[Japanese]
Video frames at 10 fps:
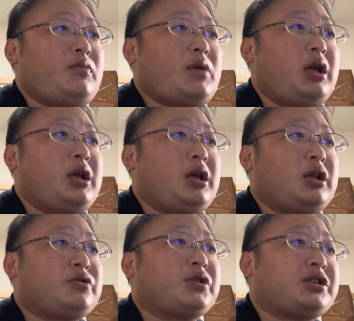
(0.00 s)

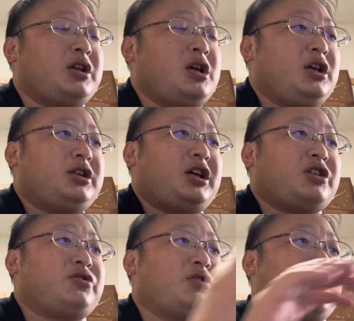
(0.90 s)
えー、そうですね。内
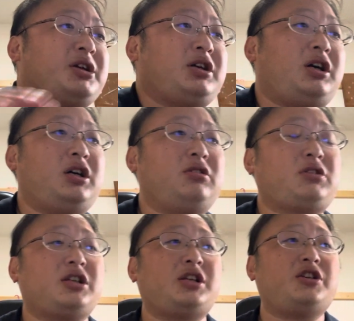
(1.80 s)
野手の山田
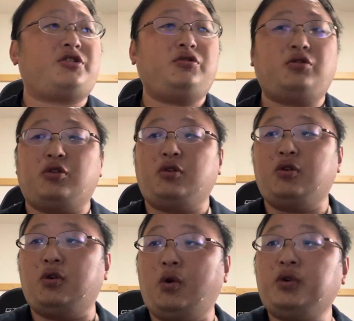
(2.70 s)
遥選手の
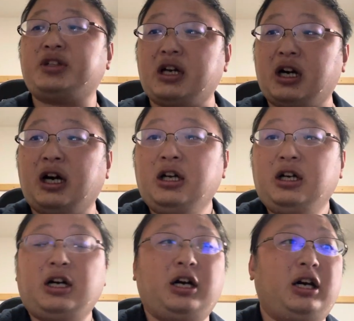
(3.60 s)
奥さんが、
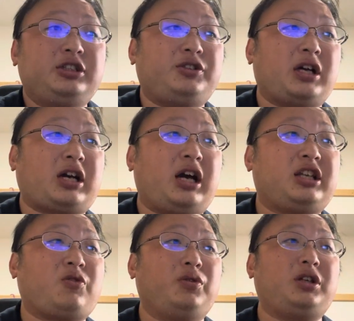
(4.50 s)
あ実は書
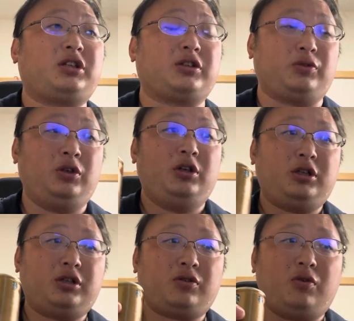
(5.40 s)
き込んでたと。
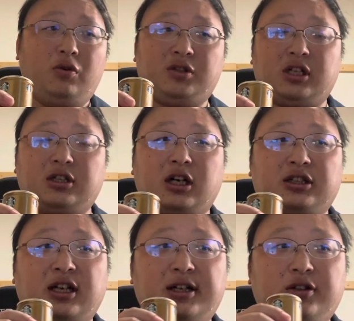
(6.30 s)
で、その奥さんなんか
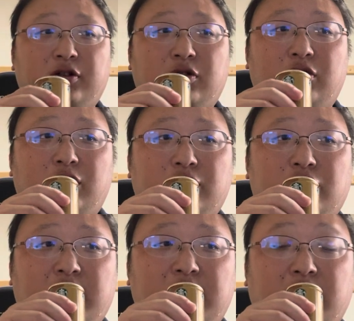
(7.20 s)
タレントを
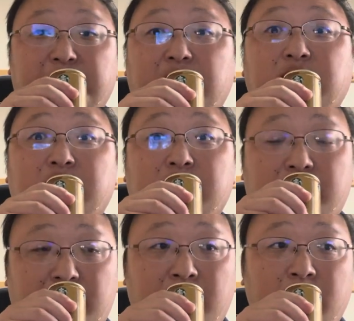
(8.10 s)
ちょっとやってたみたいなんで
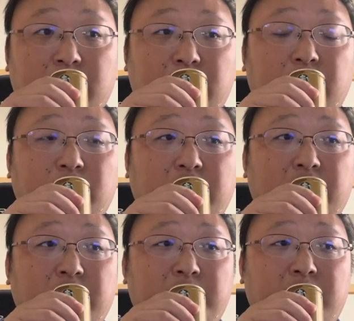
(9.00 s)
すよ。なの
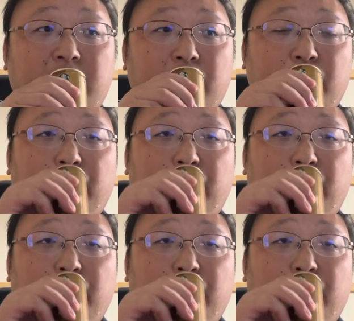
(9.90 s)
で、まあ、